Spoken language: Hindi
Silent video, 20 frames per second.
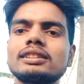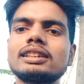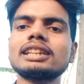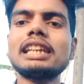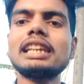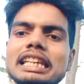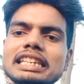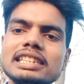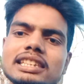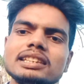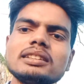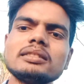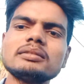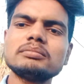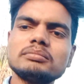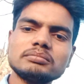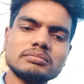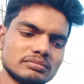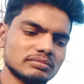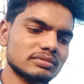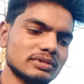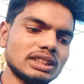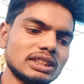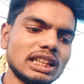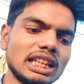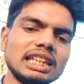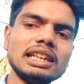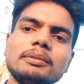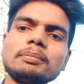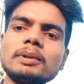किसी
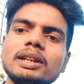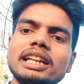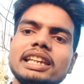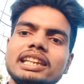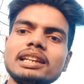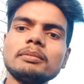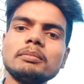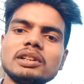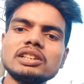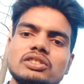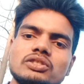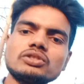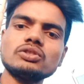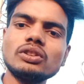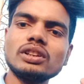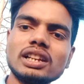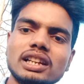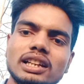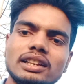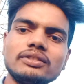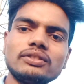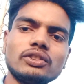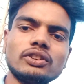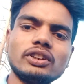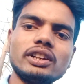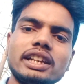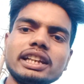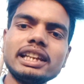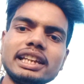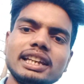गरीब का ही या मज़दूर का ही
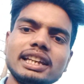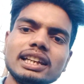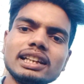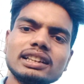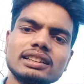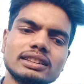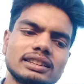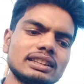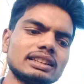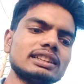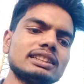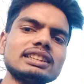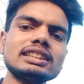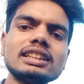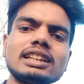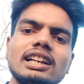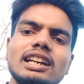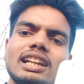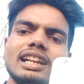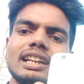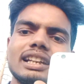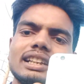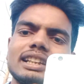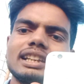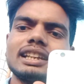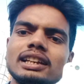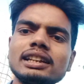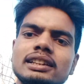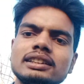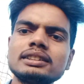फ़ोन है ये किसी का रख
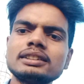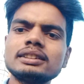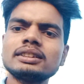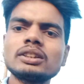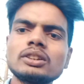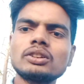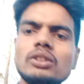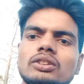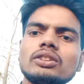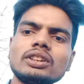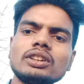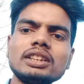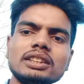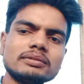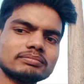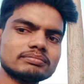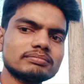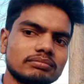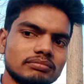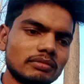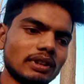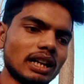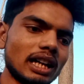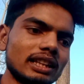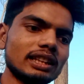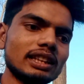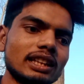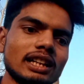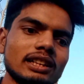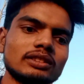के कोई
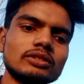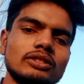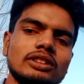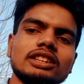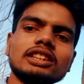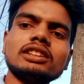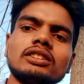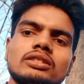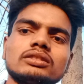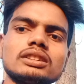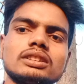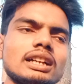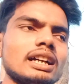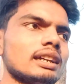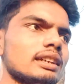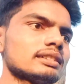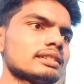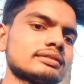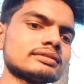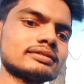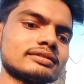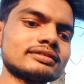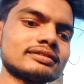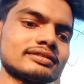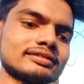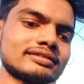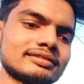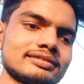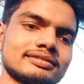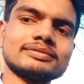मालदार थोड़ी ना होता है
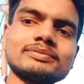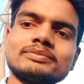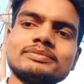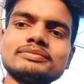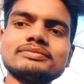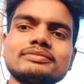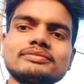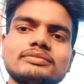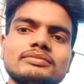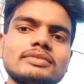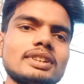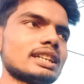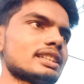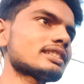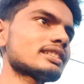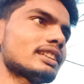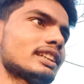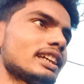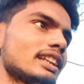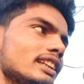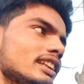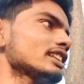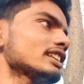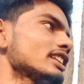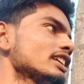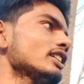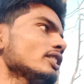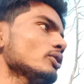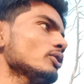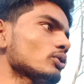बस दे
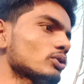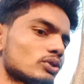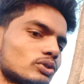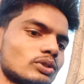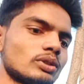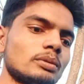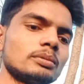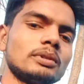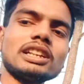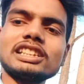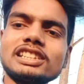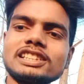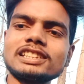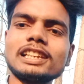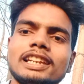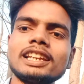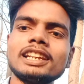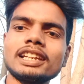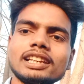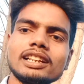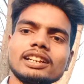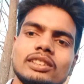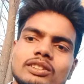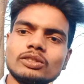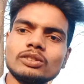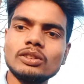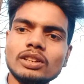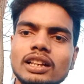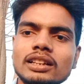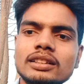देते हैं उसको भी अच्छा लगेगा
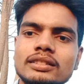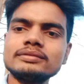थोड़ा